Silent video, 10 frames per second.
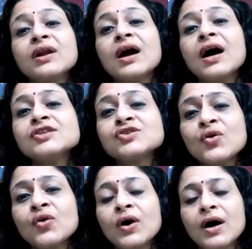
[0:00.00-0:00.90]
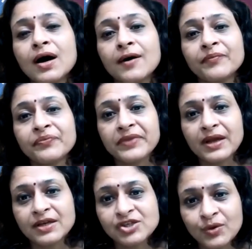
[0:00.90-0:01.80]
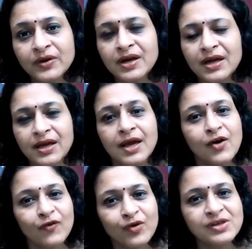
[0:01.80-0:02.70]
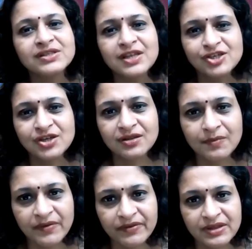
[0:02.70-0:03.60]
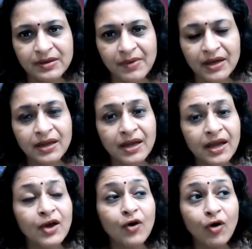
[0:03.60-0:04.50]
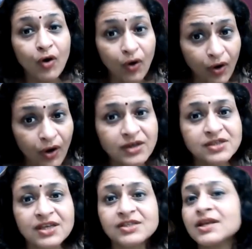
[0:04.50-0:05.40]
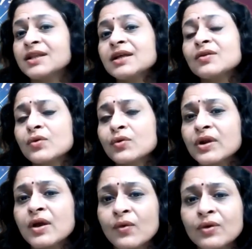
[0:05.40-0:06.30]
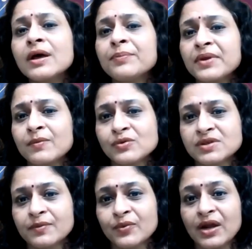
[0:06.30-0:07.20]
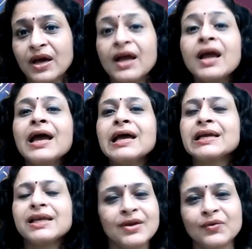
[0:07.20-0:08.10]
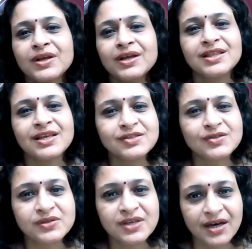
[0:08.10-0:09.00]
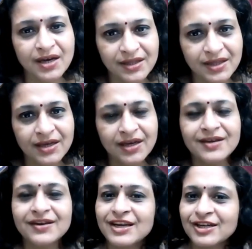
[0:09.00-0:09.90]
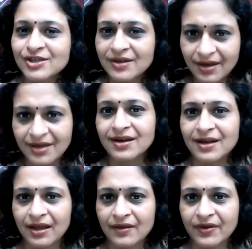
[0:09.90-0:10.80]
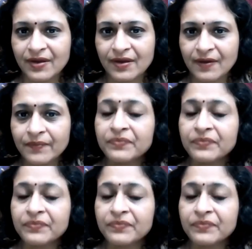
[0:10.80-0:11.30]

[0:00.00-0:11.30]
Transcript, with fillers: उनका जो शुक्र है वो इस नक्षत्र में विद्यमान है और संजय दत्त उन्होंने खुद अपने मुंह से बोला है कि उनके 300 से अधिक रिलेशन रहे हुए